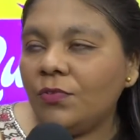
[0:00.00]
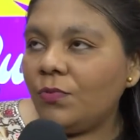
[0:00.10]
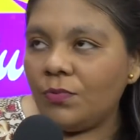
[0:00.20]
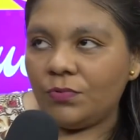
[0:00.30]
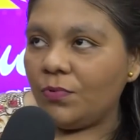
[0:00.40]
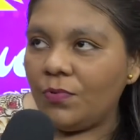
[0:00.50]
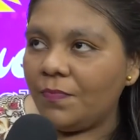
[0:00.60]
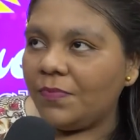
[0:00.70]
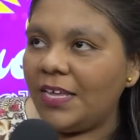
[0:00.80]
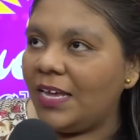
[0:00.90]
Tú,
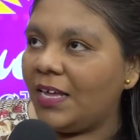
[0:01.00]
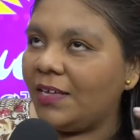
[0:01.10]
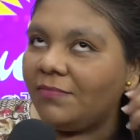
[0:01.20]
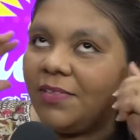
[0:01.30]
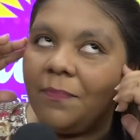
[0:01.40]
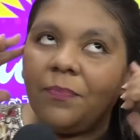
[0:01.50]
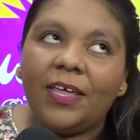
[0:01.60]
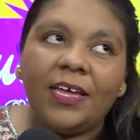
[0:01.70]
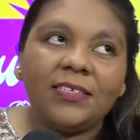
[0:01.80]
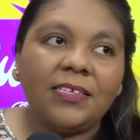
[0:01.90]
tú te
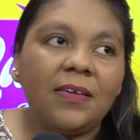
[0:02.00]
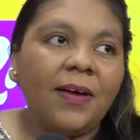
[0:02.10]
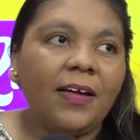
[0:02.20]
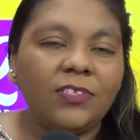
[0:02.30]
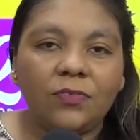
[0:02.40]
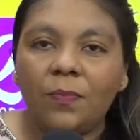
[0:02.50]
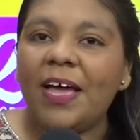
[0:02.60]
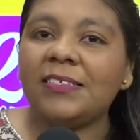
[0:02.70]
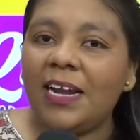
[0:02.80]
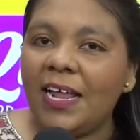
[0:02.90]
puedes, o sea, tú puedes
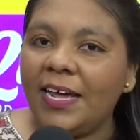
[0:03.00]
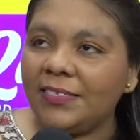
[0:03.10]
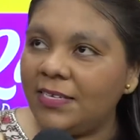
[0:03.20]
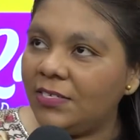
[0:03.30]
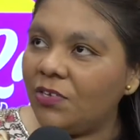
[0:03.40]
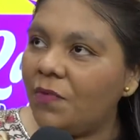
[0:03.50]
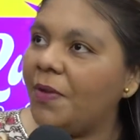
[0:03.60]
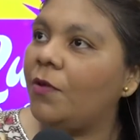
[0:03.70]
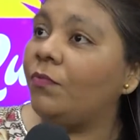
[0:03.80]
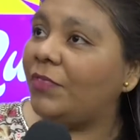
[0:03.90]
hacer el ejercicio y
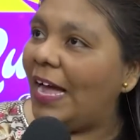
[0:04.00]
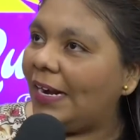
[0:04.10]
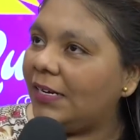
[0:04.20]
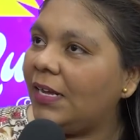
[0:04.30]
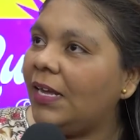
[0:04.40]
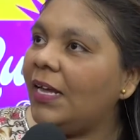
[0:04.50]
preguntar